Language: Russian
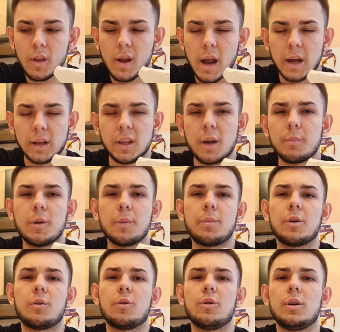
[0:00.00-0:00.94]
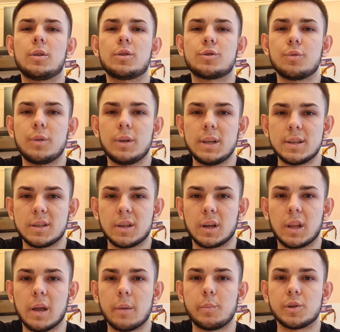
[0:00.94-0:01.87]
когда мне приходят сухие
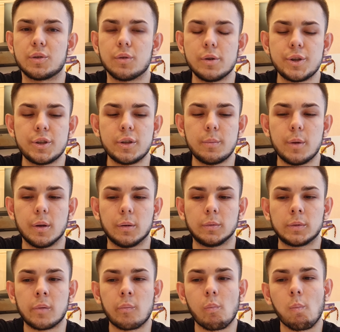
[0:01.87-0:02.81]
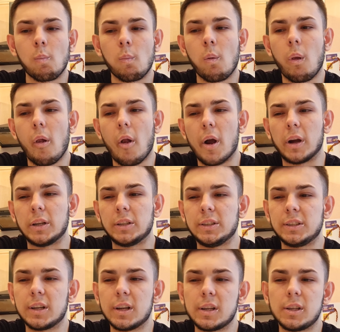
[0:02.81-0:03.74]
сорта песочными,
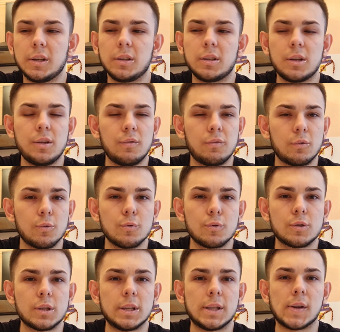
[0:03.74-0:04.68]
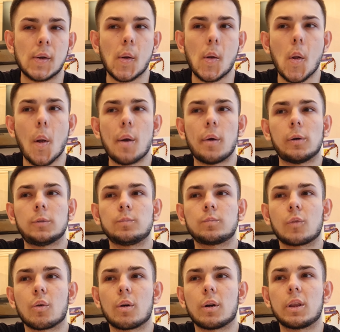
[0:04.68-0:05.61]
они какие-то невкусные.
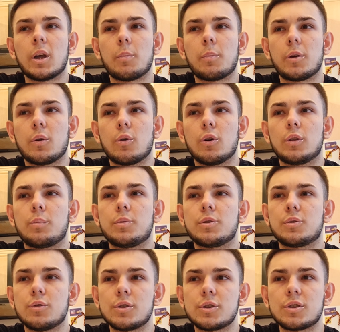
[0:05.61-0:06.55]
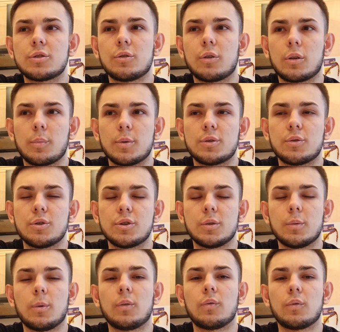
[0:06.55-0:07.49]
Но когда приходит песочный сорт
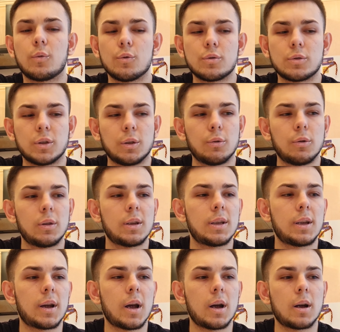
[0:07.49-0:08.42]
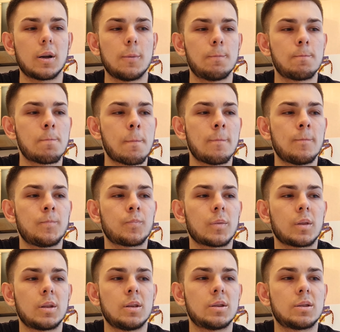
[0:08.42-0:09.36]
песочный, он вкусный, но это не как
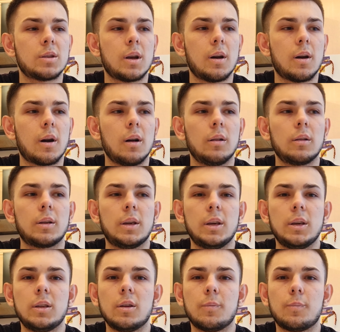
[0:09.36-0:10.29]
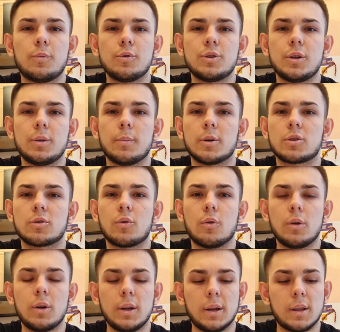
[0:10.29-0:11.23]
не знаю, халки, допустим,
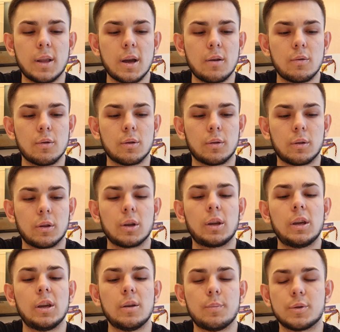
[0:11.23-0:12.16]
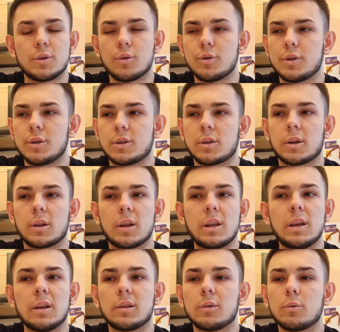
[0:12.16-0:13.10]
отколья, да, вот такие песочные сорта.
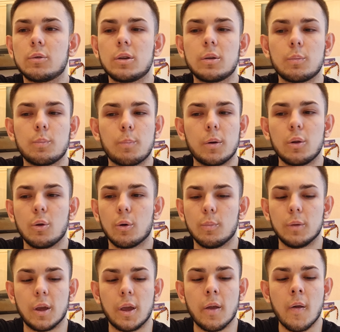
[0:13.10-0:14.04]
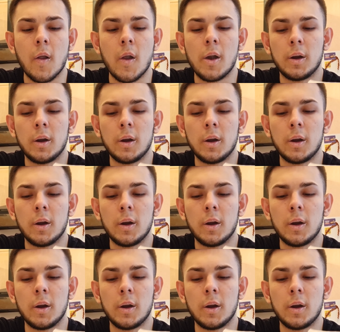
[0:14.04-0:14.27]
Нет, он не подобный.